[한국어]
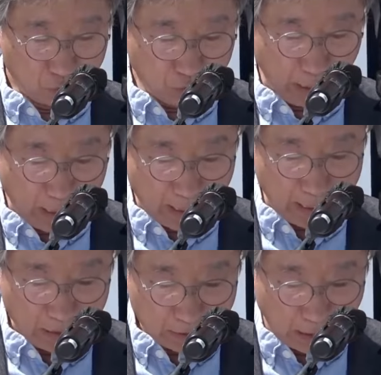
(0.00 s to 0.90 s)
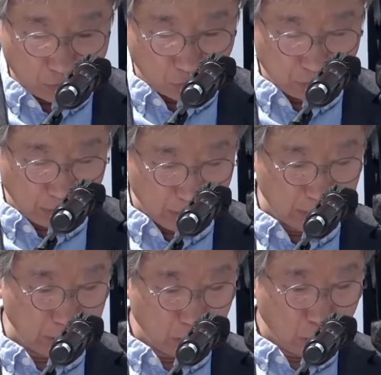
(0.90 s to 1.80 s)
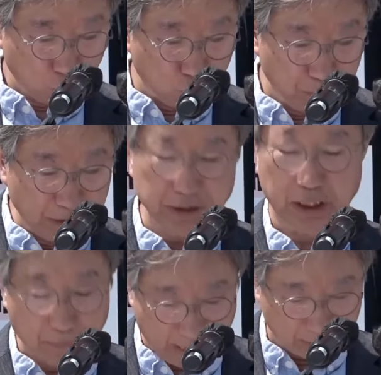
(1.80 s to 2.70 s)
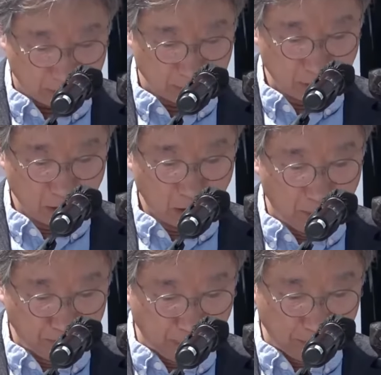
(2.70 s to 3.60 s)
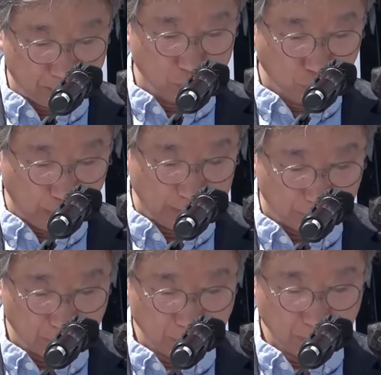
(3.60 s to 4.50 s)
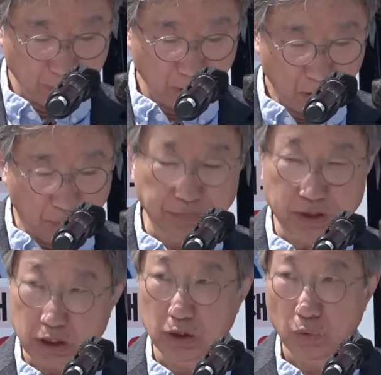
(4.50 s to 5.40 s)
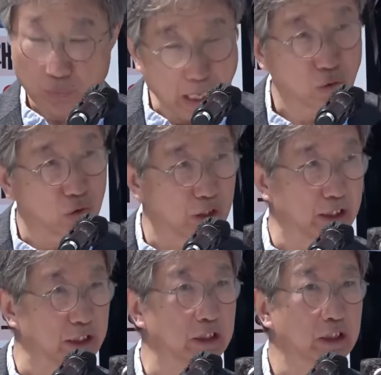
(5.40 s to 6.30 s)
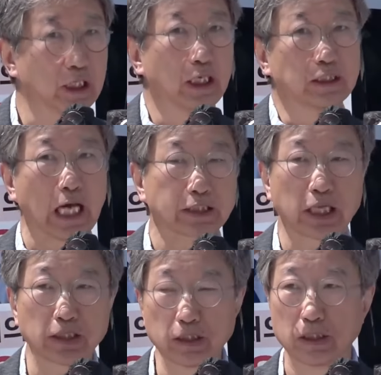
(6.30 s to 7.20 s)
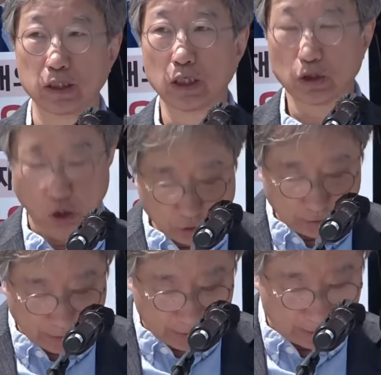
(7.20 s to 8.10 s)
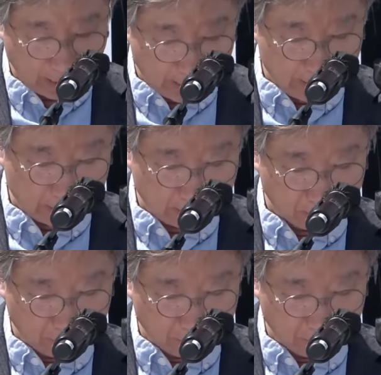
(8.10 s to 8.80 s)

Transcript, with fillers: 국회가 대통령의 국민 기만, 헌법 유린, 법치 왜곡의 작태를 교정해 나가야